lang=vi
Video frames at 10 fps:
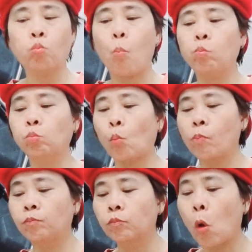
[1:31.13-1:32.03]
Điều
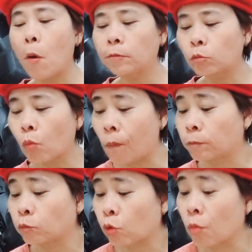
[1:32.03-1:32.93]
3. Nguyên
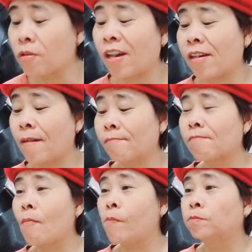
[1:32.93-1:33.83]
tắc tổ chức
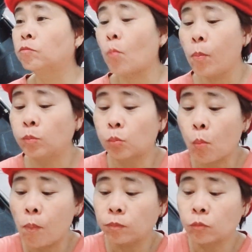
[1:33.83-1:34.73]
và hoạt
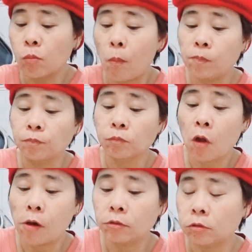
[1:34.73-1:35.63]
động của cơ
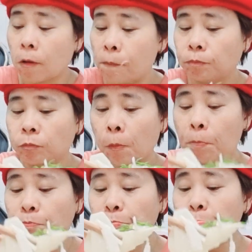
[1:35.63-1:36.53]
quan đại diện.
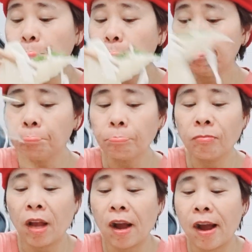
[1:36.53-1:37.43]
1.
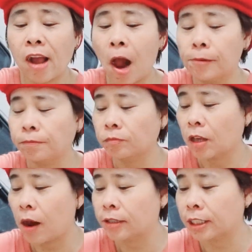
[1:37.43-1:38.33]
Thực hiện chính sách
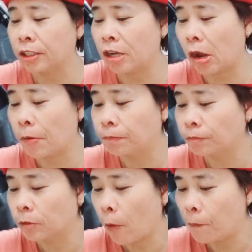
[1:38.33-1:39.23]
đối ngoại của
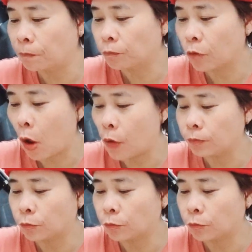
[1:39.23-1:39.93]
nhà nước Việt Nam.